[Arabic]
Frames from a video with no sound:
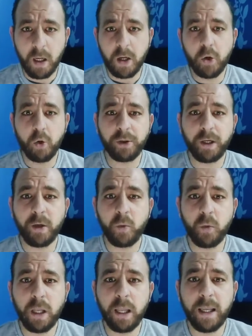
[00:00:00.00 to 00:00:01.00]
النقطة
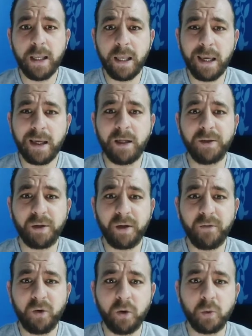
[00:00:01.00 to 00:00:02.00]
الأولى هي
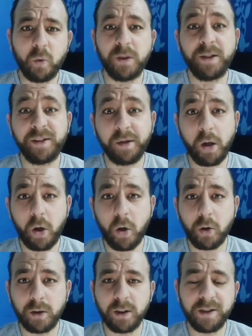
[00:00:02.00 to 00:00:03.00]
اعترافات
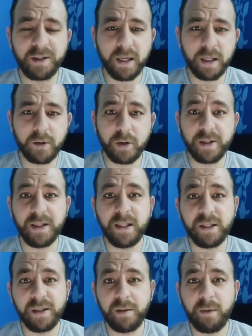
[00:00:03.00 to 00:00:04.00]
وتصريحات السيد رئيس
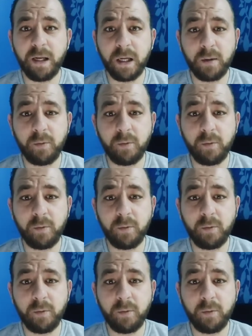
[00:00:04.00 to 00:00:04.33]
نادي الزمالك